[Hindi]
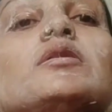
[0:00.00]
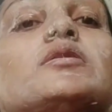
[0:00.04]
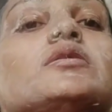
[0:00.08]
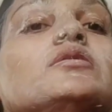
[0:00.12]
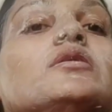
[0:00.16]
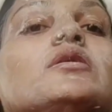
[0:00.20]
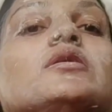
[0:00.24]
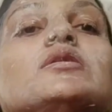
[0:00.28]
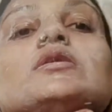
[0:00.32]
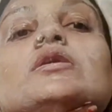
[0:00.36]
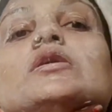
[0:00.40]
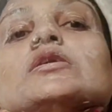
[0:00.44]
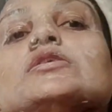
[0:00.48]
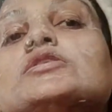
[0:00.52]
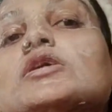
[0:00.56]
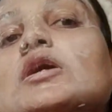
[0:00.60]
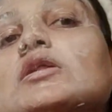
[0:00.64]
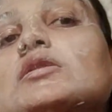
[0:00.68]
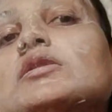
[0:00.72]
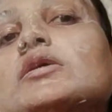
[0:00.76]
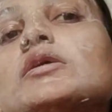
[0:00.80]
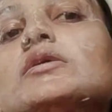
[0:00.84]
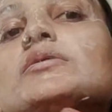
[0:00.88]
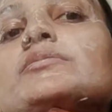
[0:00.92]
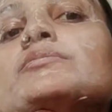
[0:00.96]
हाथ ही दर्द कर
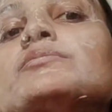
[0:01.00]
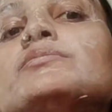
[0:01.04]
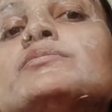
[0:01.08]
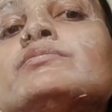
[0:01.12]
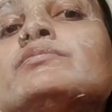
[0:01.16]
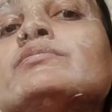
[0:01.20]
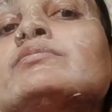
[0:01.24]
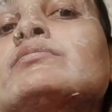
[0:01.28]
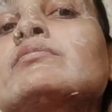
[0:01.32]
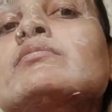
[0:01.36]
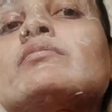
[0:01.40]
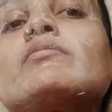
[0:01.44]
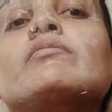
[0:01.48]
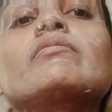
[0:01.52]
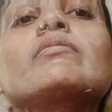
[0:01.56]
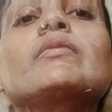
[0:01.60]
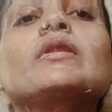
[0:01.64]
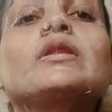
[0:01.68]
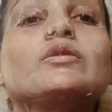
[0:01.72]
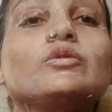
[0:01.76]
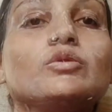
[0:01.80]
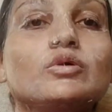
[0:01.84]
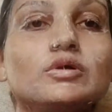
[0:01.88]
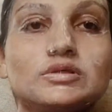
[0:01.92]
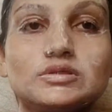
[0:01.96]
जाते हैं
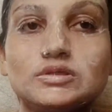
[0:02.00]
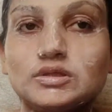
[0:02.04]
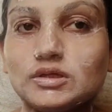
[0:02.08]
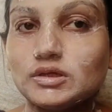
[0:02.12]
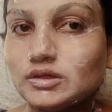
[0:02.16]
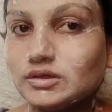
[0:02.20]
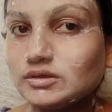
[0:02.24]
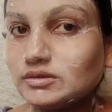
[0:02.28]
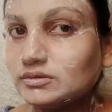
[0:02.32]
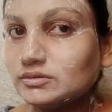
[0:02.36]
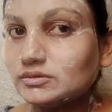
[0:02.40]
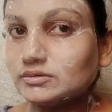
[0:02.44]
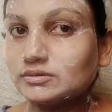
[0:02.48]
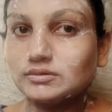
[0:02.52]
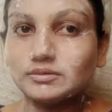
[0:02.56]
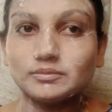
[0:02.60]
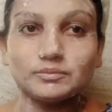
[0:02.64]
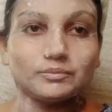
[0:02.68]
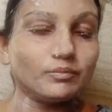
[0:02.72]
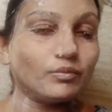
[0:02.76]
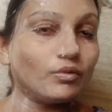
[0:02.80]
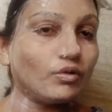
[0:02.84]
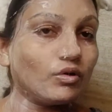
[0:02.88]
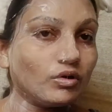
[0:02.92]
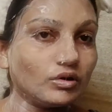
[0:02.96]
तो इसलिए
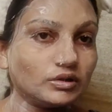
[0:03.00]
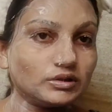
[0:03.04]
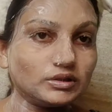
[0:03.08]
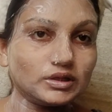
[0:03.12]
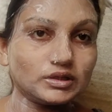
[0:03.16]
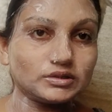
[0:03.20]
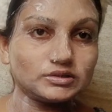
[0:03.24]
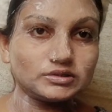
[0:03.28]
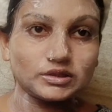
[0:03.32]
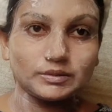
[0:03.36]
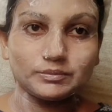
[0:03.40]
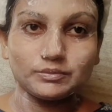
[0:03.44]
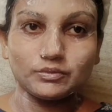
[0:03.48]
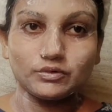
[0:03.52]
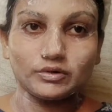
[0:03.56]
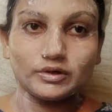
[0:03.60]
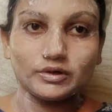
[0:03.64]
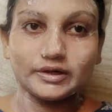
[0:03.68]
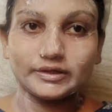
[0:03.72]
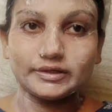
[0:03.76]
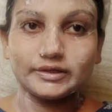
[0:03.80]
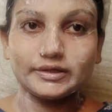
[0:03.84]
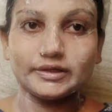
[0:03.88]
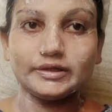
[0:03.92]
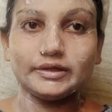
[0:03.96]
बहुत ही अच्छा
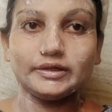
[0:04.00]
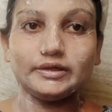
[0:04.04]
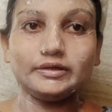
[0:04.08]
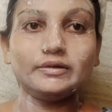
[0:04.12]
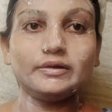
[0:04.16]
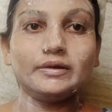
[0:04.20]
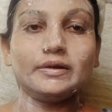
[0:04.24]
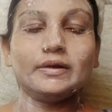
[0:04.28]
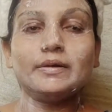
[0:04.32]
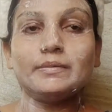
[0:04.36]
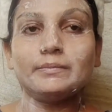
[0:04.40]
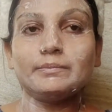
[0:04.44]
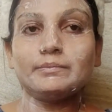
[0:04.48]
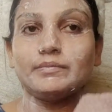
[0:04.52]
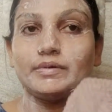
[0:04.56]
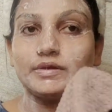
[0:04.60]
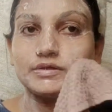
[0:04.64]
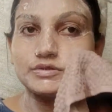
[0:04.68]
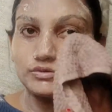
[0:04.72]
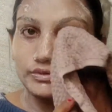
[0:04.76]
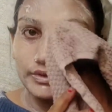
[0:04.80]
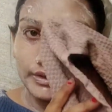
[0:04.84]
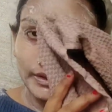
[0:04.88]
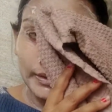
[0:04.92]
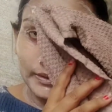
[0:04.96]
प्रोडक्ट है ये
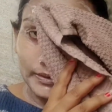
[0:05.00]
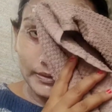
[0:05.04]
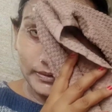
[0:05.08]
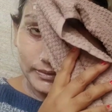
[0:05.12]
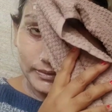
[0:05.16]
मैं इसको